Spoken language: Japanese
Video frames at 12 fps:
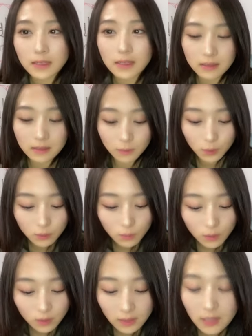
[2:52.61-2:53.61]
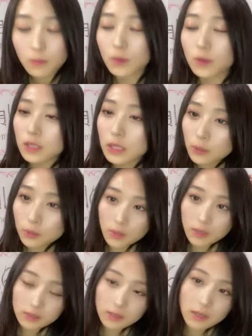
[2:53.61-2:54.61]
なんかさもぐもぐタイムっていうの
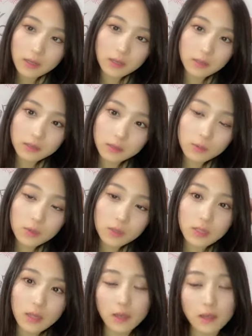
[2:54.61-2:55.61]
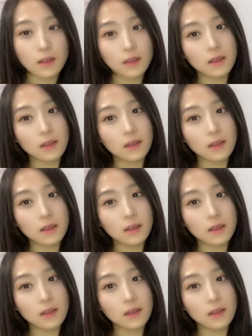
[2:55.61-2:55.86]
がさすごいね